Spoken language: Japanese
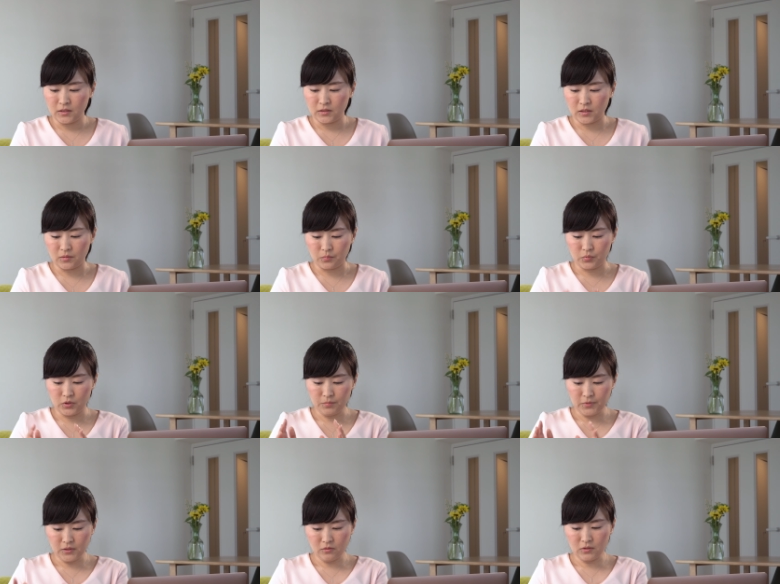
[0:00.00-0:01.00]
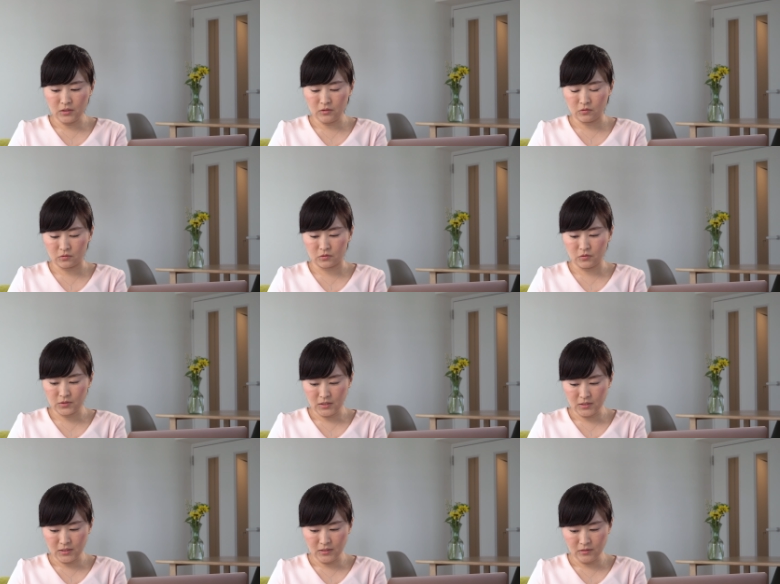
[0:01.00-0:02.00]
でプリペイドカード予算
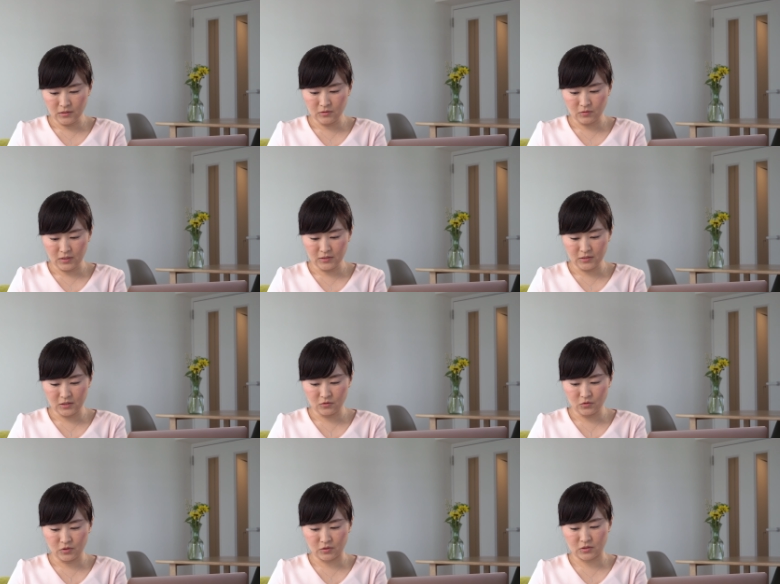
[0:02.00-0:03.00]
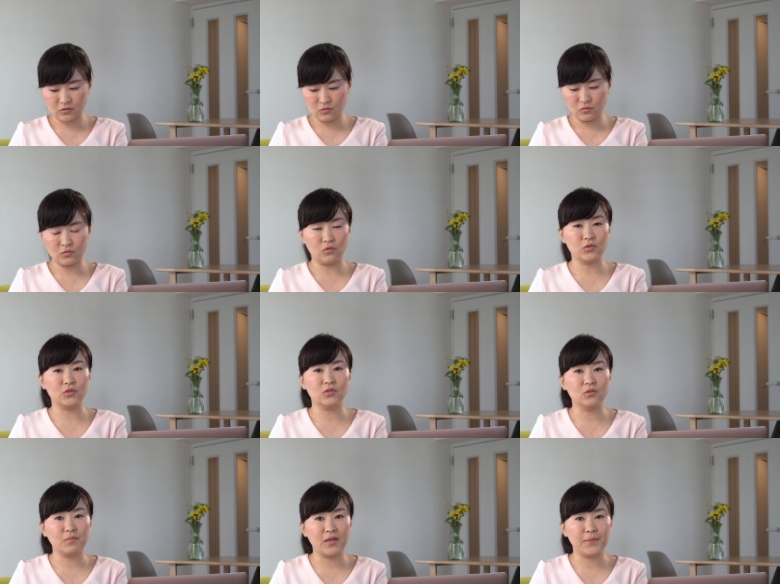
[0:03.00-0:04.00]
管理の観点においてはすごくおす
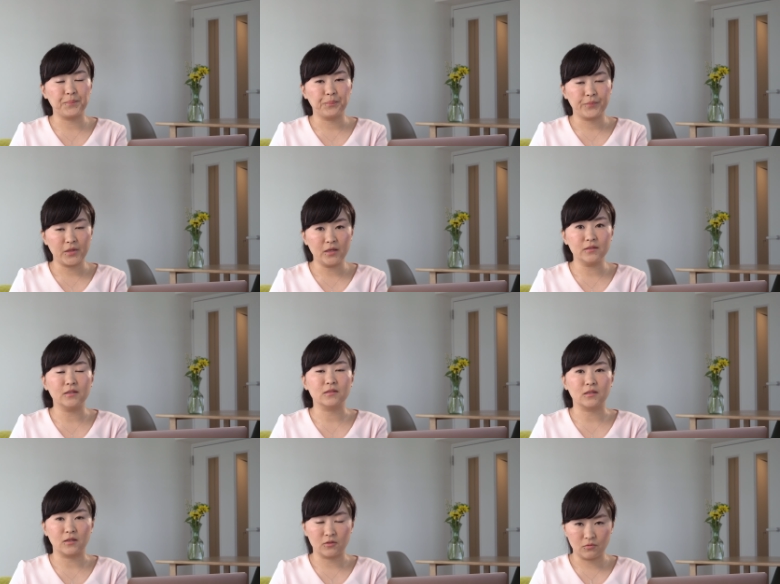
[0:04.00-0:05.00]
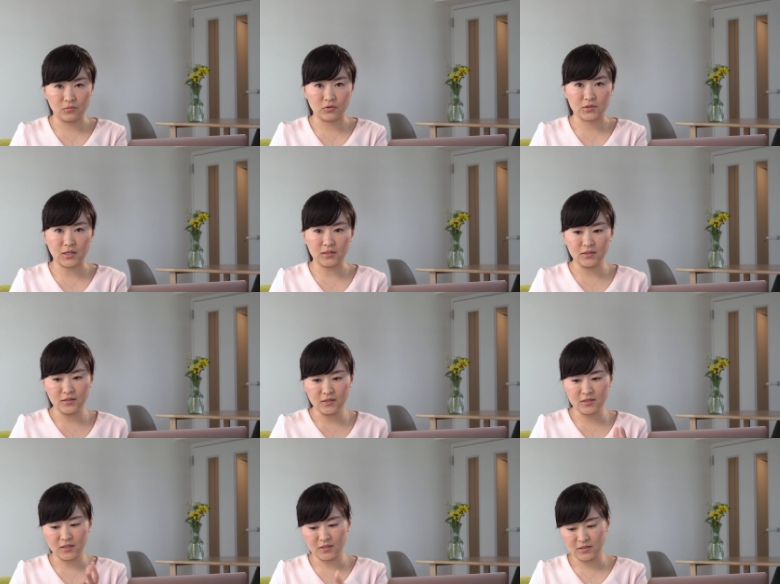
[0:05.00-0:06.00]
すめなんですけれども先
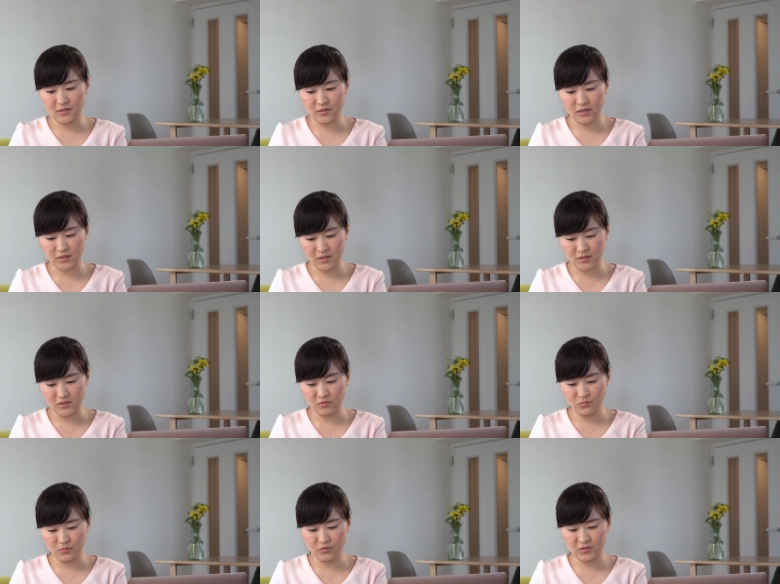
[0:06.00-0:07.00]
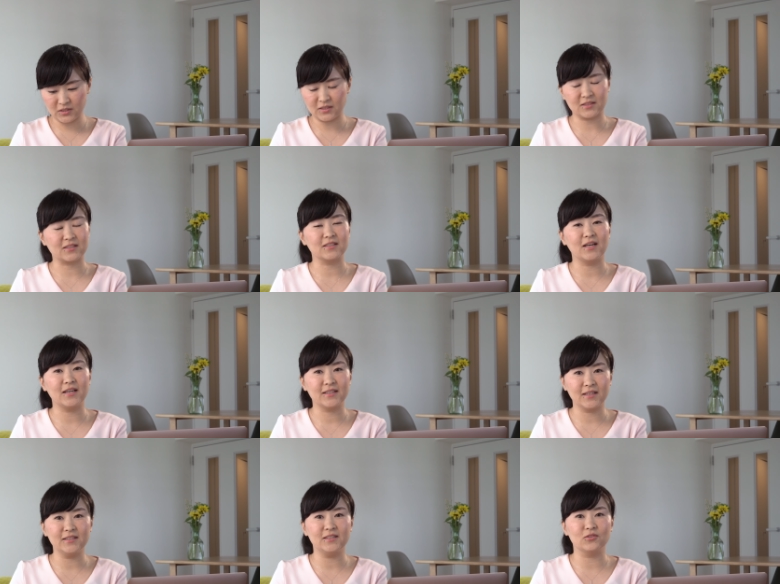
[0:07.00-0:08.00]
にチャージしてチャージの分しか使え
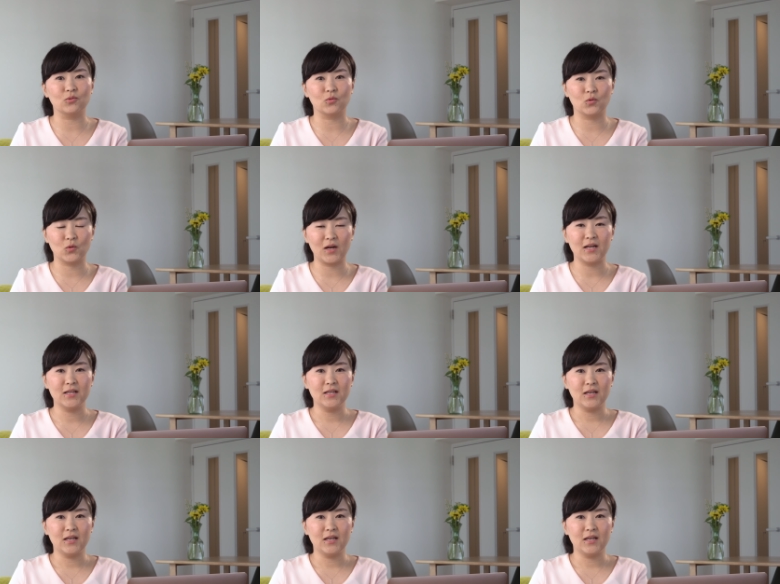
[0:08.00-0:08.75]
ないっていうところが